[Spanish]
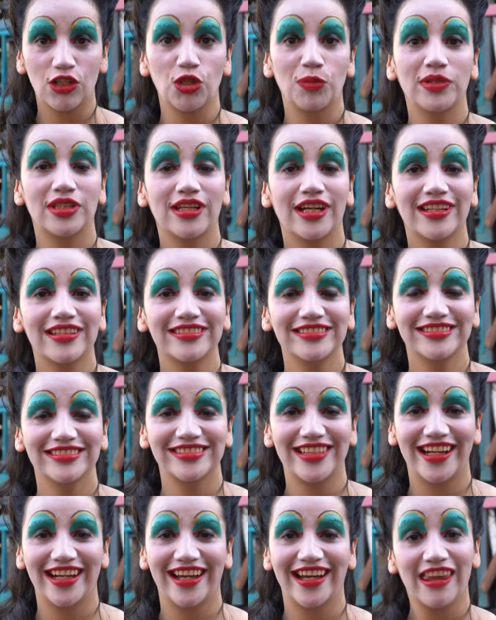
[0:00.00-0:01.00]
Quiero invitar
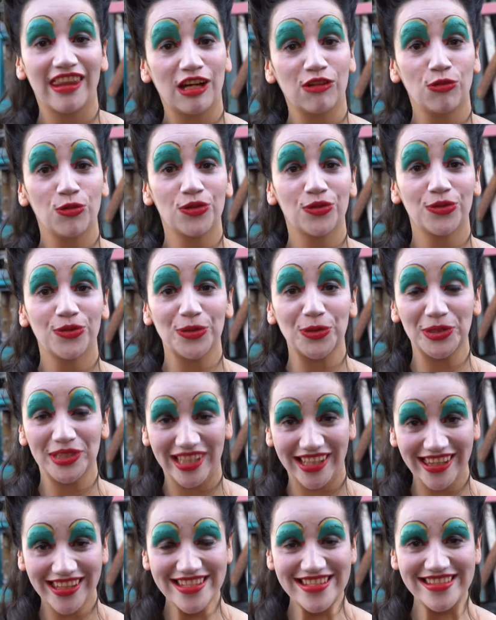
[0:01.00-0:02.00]
a cada uno de
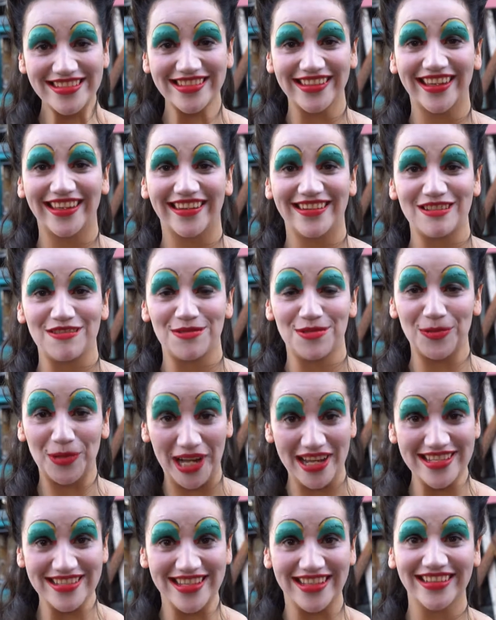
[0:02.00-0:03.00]
ustedes, en su
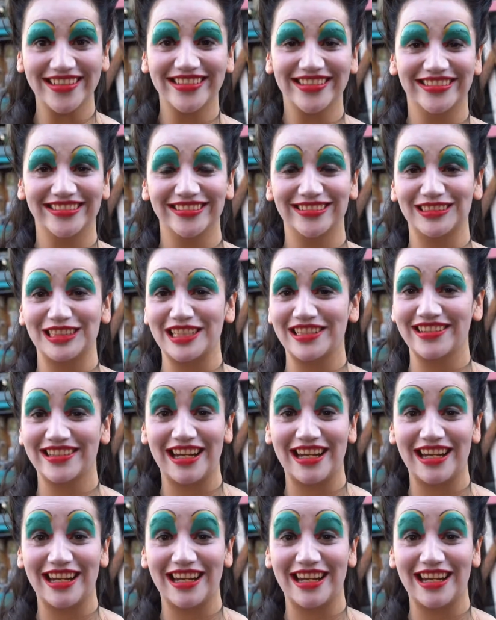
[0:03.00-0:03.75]
casa, en el